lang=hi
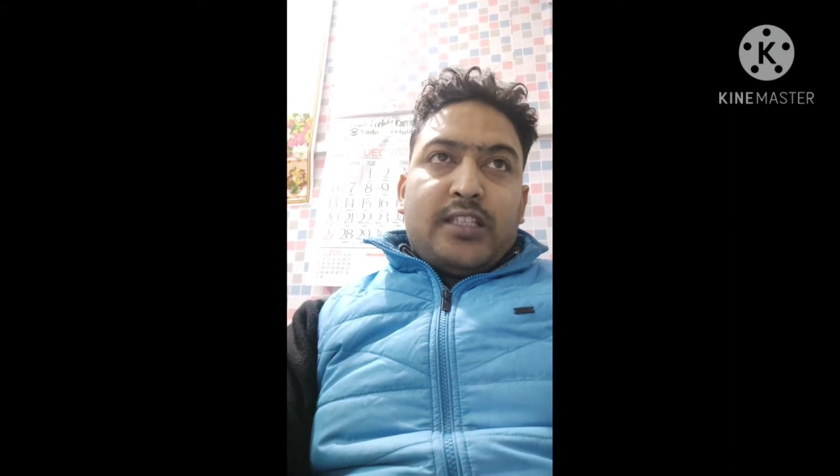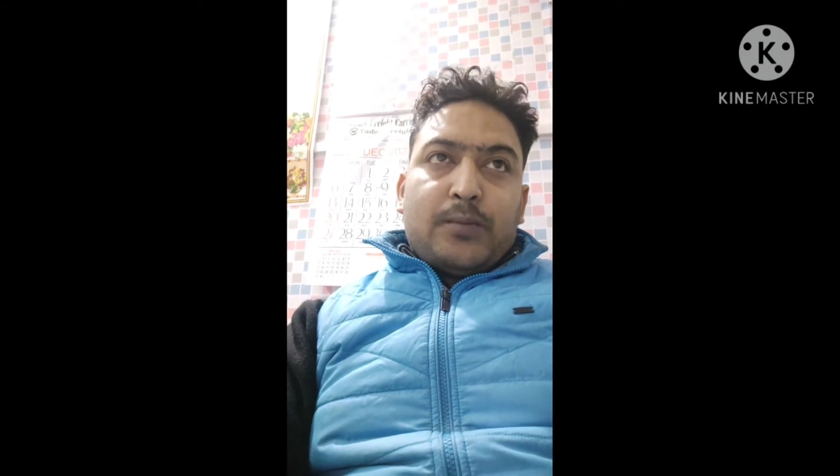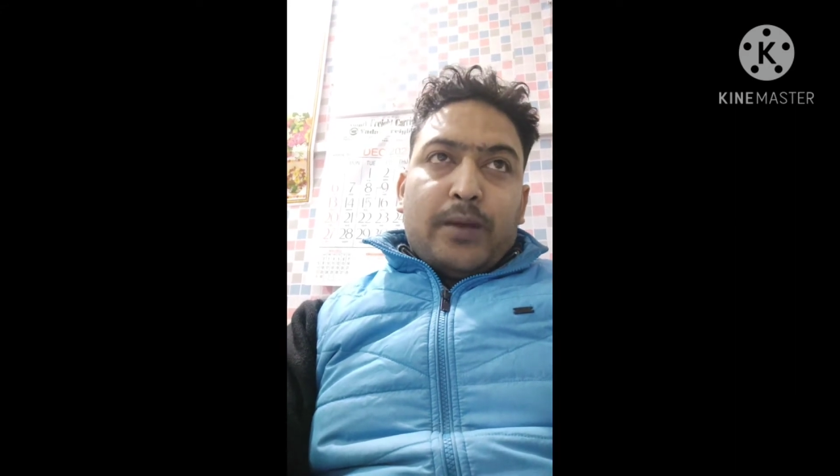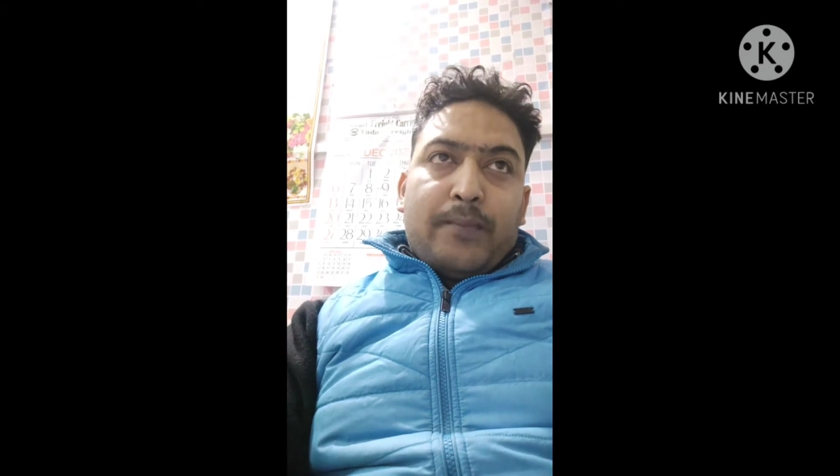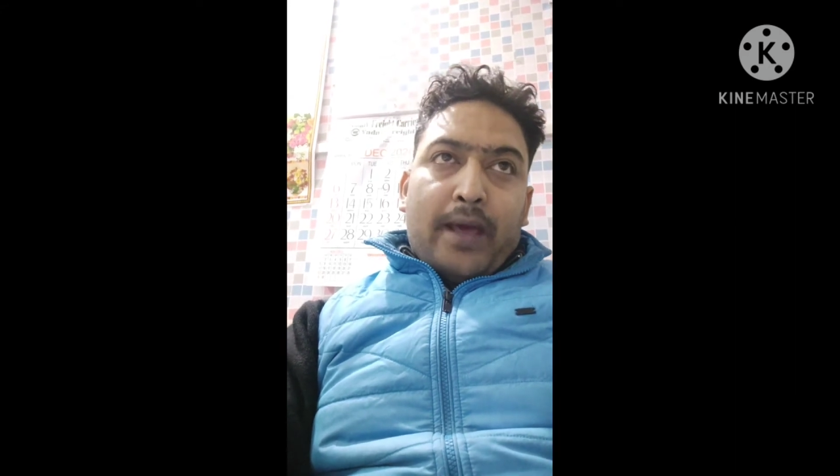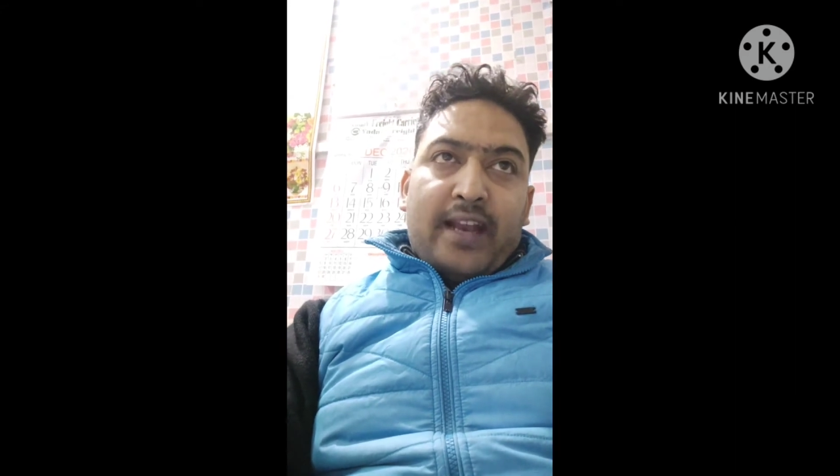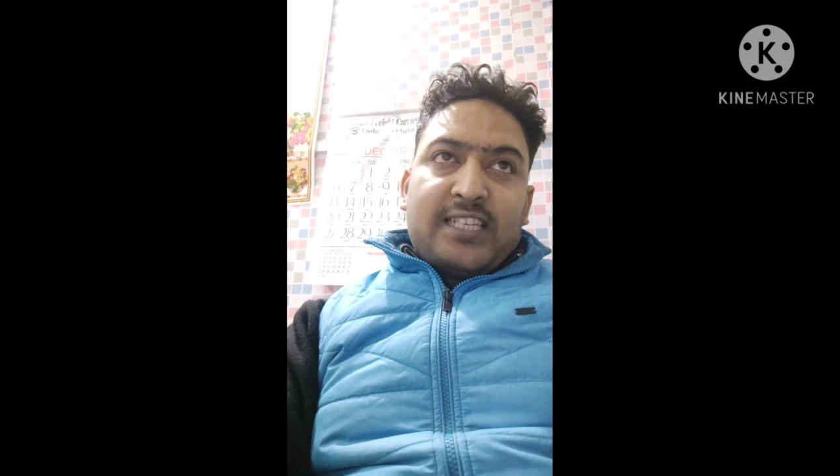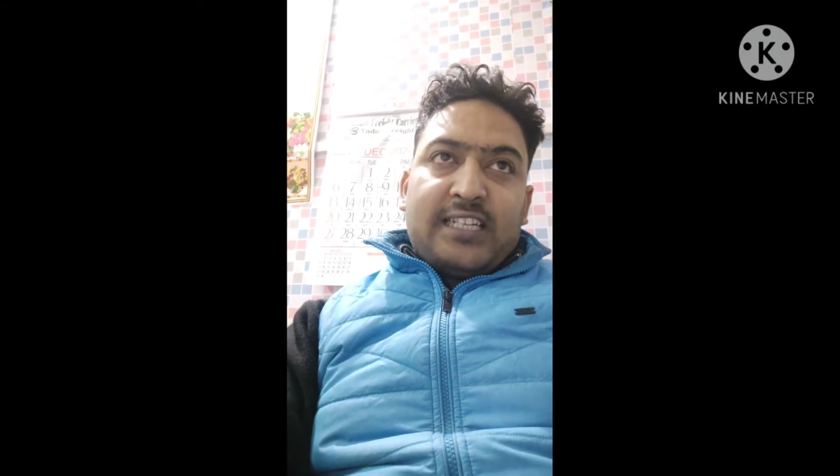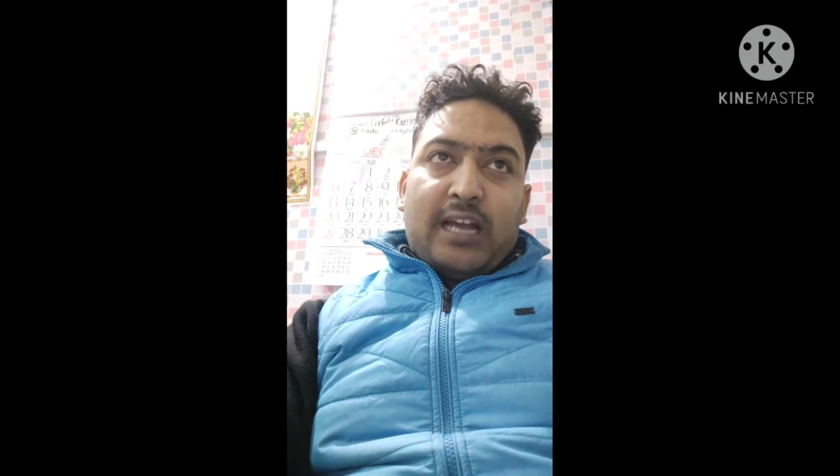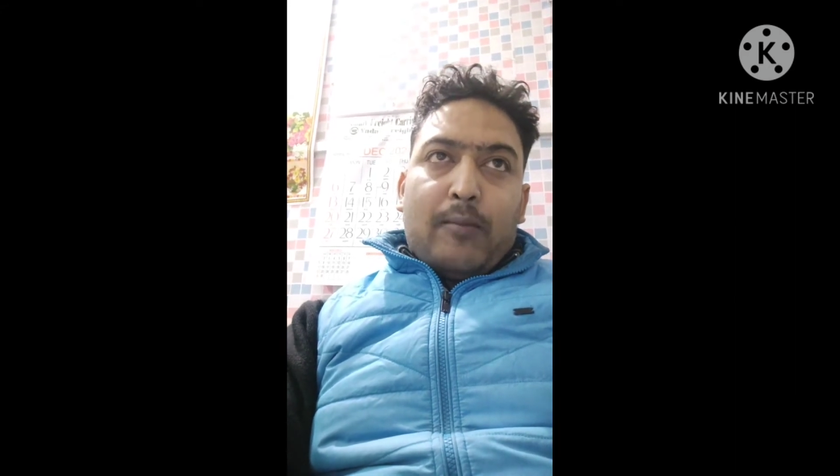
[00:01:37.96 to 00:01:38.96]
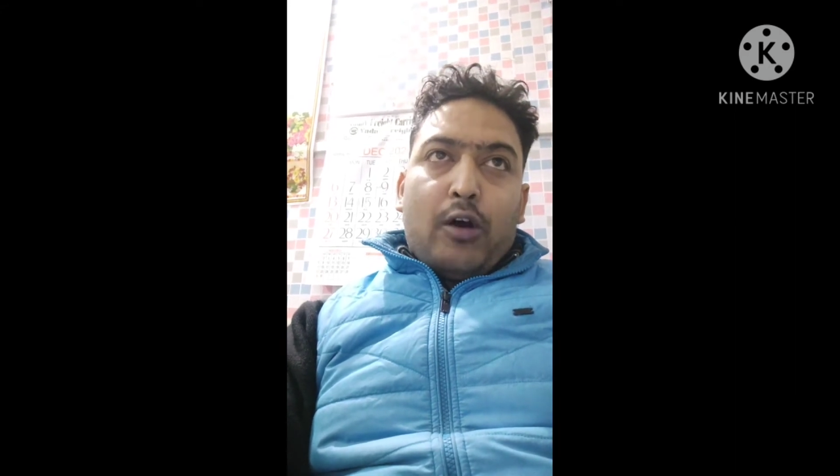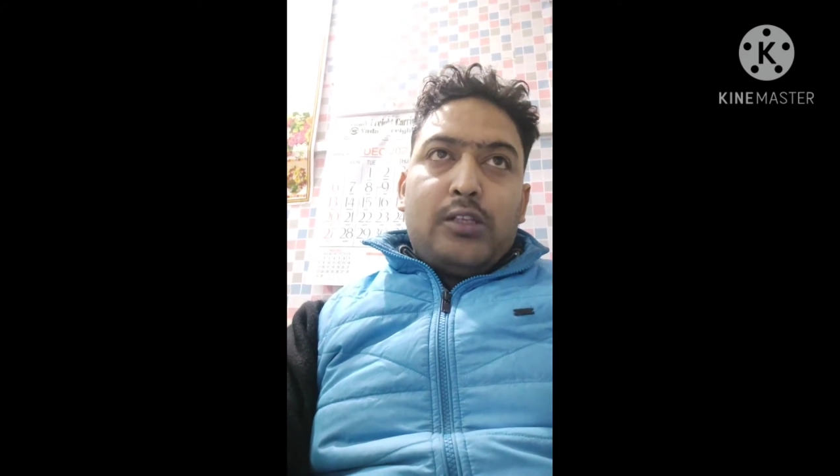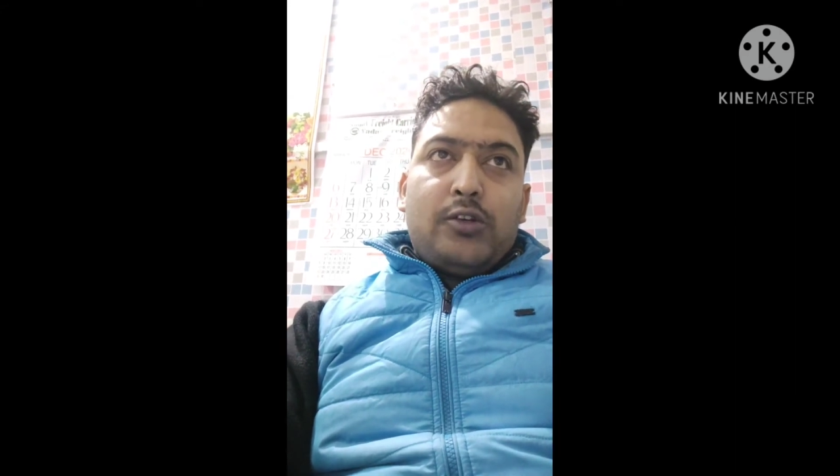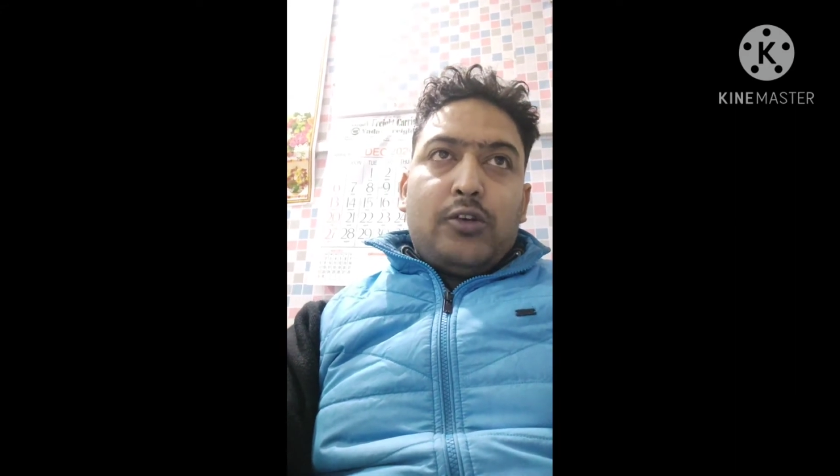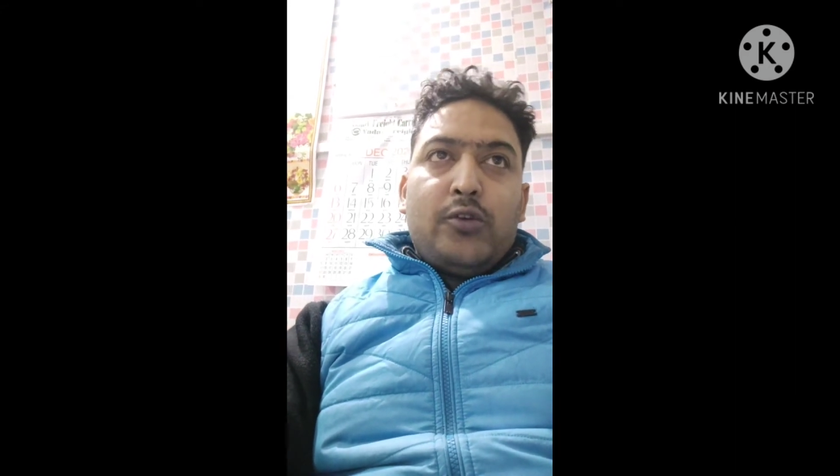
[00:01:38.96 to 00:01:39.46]
इसमें
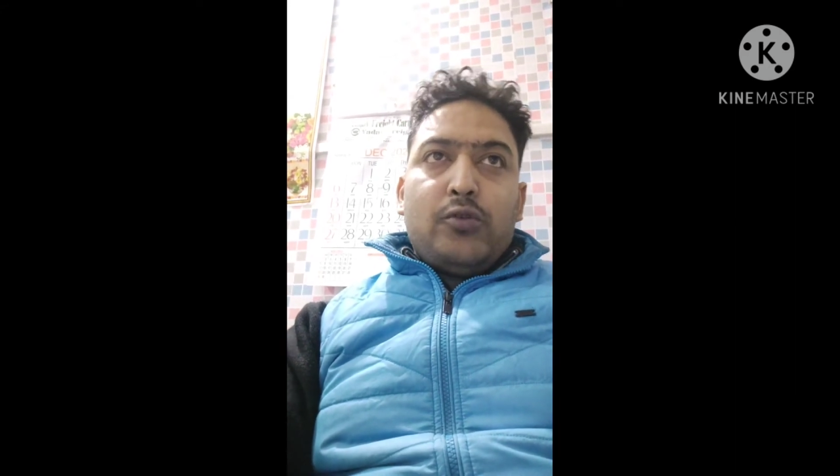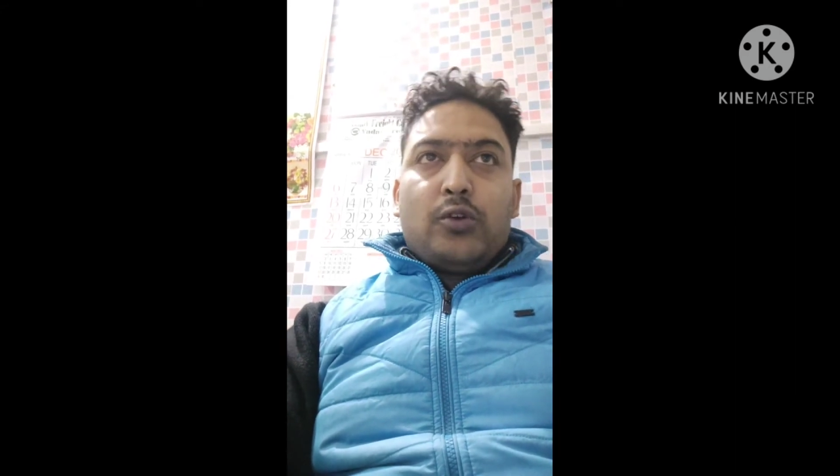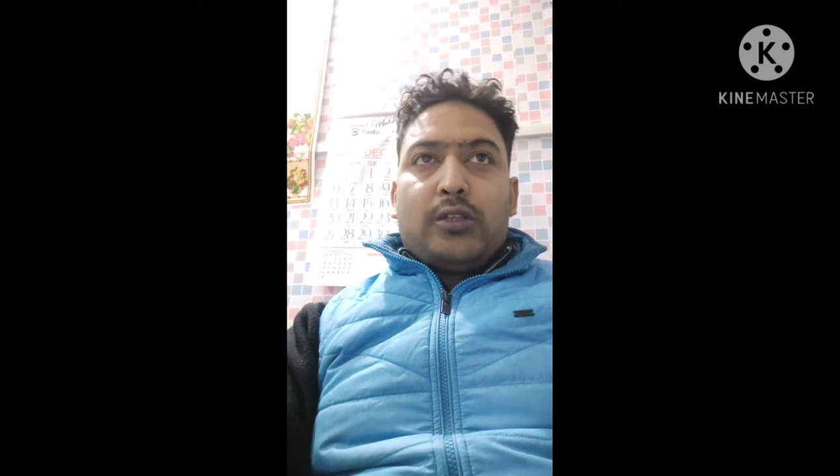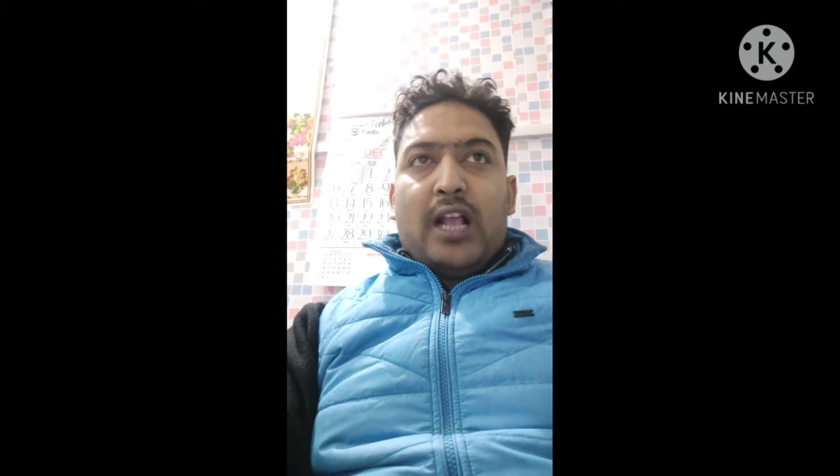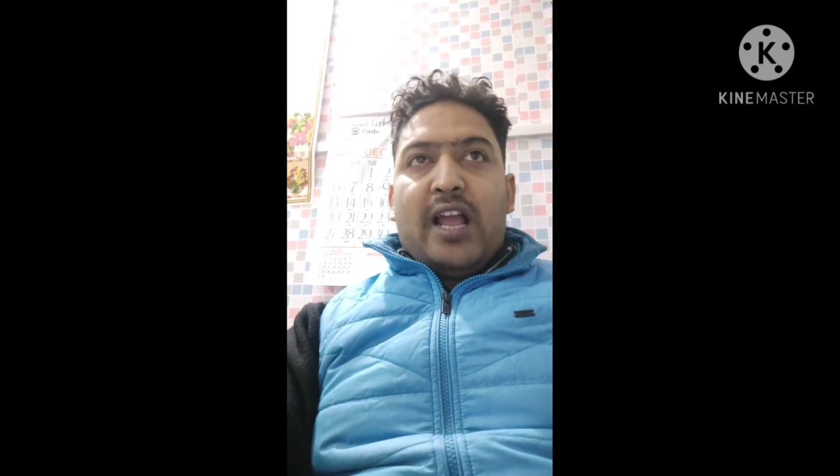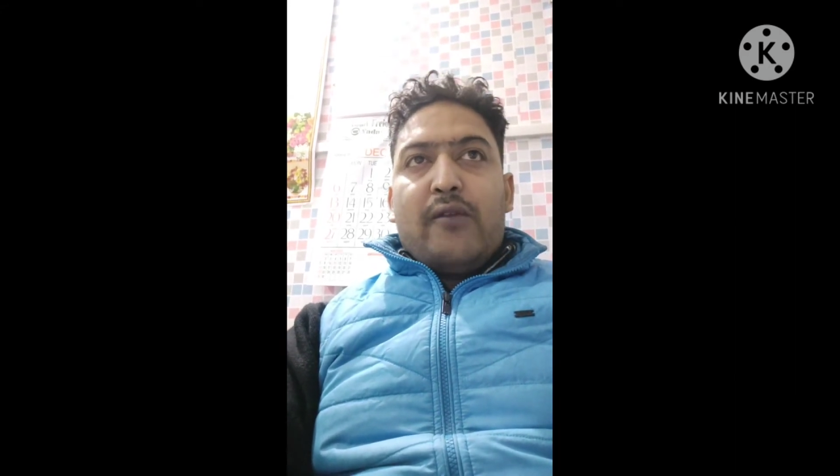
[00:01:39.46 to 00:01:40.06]
पैरासीटामोल जो यूज़ होता